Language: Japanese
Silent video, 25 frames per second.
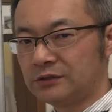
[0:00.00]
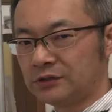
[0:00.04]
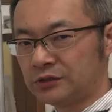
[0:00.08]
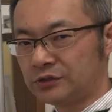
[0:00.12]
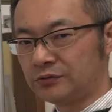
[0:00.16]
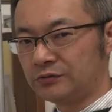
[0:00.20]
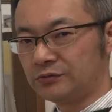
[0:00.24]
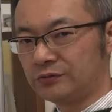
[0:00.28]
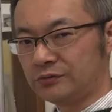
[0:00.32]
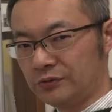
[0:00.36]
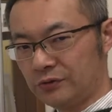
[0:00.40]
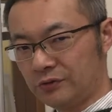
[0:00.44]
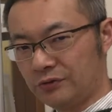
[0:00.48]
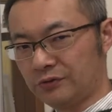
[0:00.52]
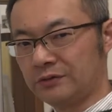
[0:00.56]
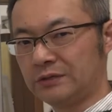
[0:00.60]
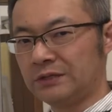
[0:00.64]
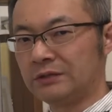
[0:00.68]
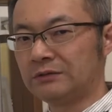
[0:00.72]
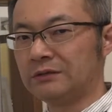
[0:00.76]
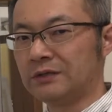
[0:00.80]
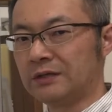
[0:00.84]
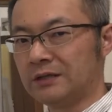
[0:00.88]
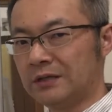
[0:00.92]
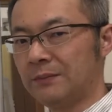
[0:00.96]
中庸って
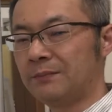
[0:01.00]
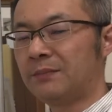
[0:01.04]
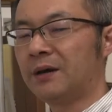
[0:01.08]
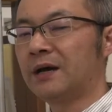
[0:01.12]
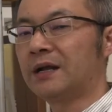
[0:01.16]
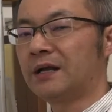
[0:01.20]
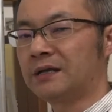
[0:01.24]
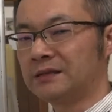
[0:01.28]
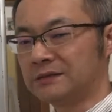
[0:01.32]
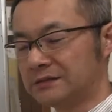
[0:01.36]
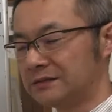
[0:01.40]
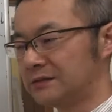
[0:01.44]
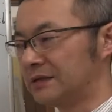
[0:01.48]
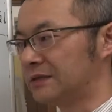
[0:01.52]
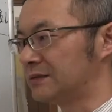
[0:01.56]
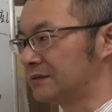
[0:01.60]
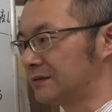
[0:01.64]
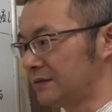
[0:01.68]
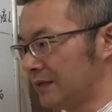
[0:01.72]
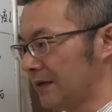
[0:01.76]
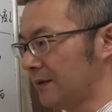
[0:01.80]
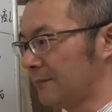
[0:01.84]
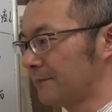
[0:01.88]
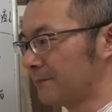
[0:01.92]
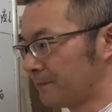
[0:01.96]
言ってねバランスで
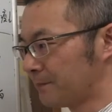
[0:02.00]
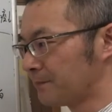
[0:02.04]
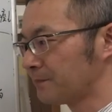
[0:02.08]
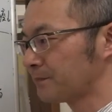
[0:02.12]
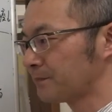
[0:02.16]
すね